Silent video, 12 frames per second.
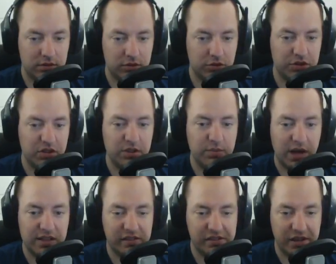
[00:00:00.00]
Soll ich denn lieber
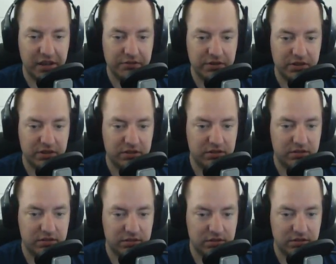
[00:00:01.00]
einzeln reinfahren?
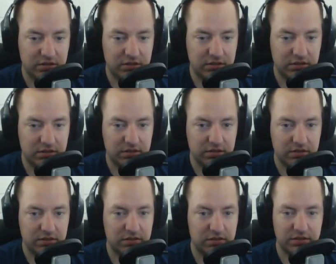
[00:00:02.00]
Ja, ich glaube, das
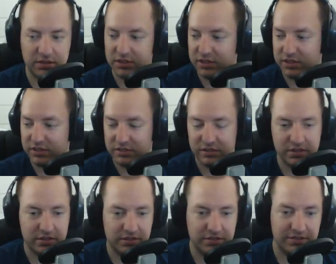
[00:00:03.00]
bringt mehr, ne? Ja, ne?
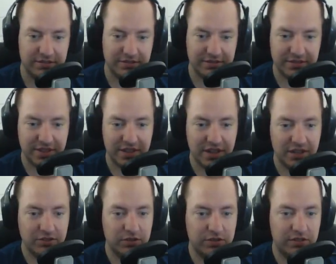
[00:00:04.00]
ja.
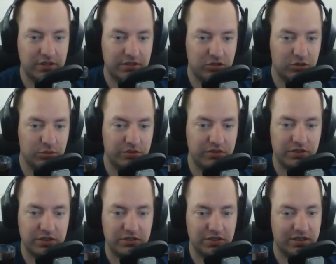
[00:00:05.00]
Ansonsten, das ist schon ein bisschen
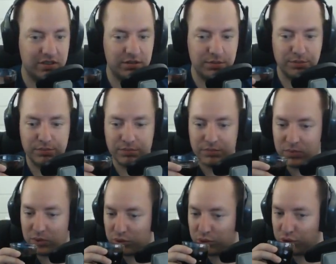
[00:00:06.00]
verzwickt hier.
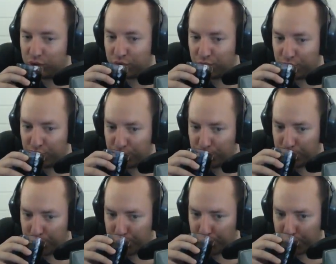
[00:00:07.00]

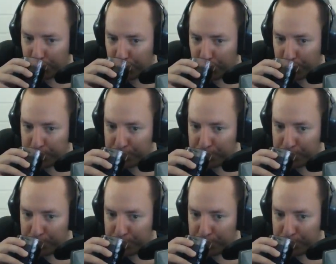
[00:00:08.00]
Also,